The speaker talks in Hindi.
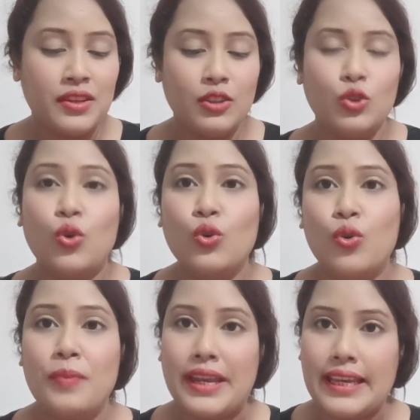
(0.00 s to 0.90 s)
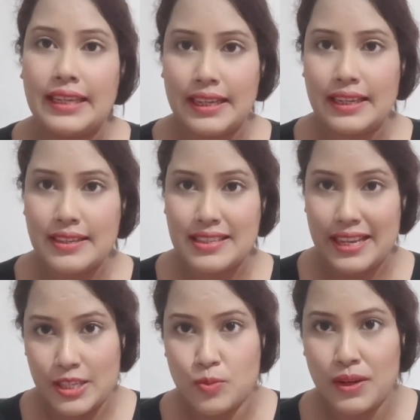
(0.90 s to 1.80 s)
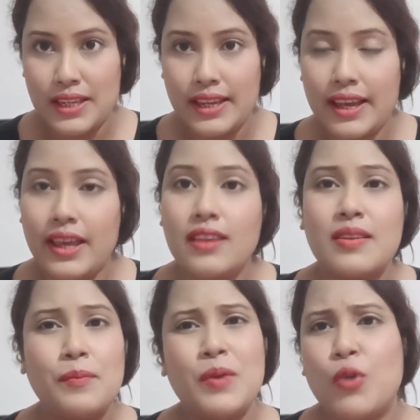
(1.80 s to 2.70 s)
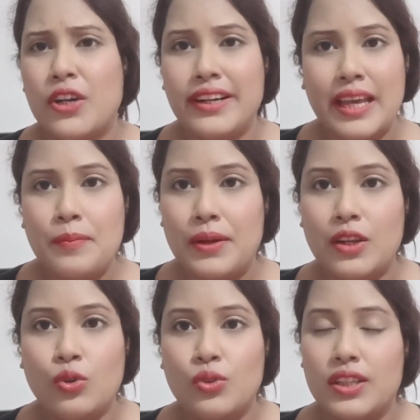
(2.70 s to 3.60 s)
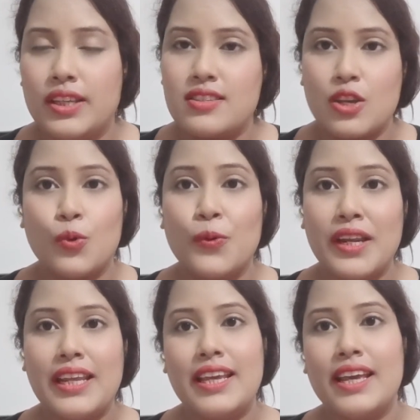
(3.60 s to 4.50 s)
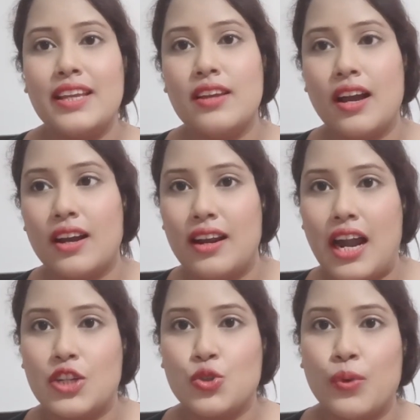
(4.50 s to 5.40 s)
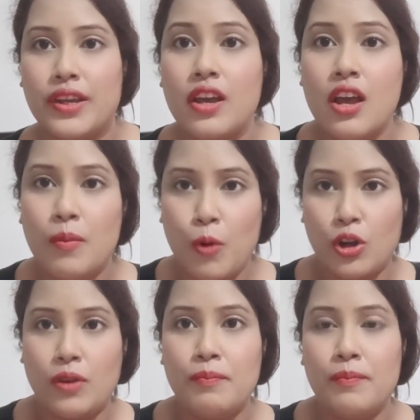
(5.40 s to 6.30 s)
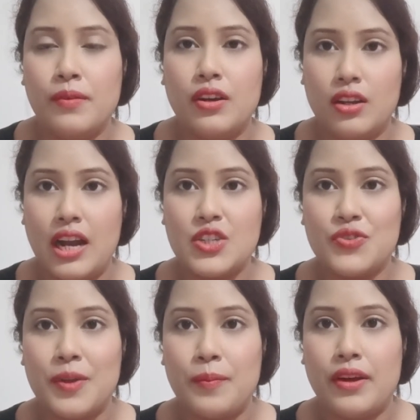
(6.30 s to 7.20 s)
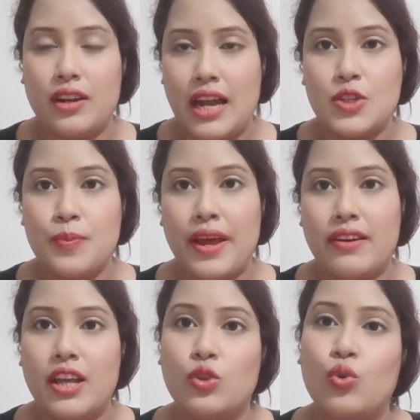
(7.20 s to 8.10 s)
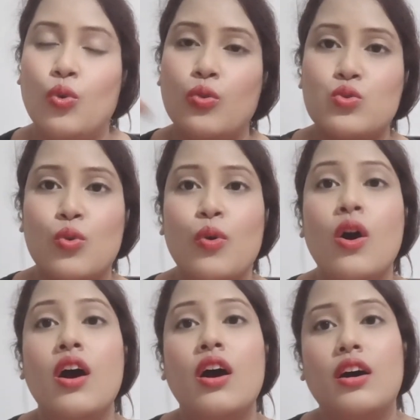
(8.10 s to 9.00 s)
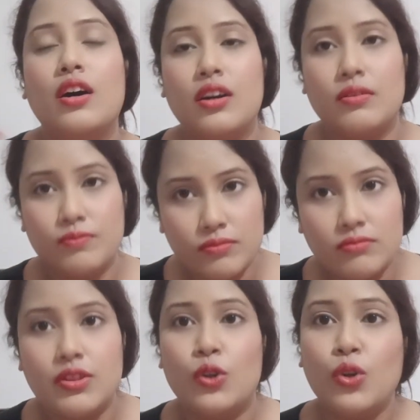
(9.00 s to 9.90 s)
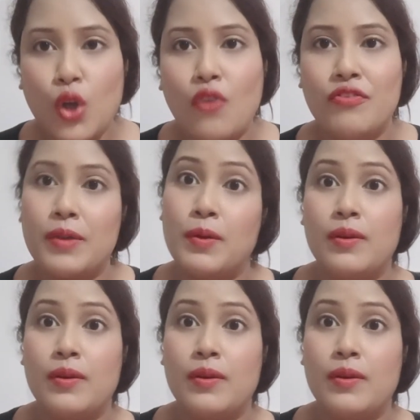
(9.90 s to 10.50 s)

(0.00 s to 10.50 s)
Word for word: दोनों मैंने अलग अलग साइज़ में लिया है सबकी बॉडी टाइप अलग होती है ज़रूरी नहीं है कि अगर लार्ज कोई बॉटम लार्ज वेयर लार्ज पहन रहा है तो उसको यू नो टॉप वेयर भी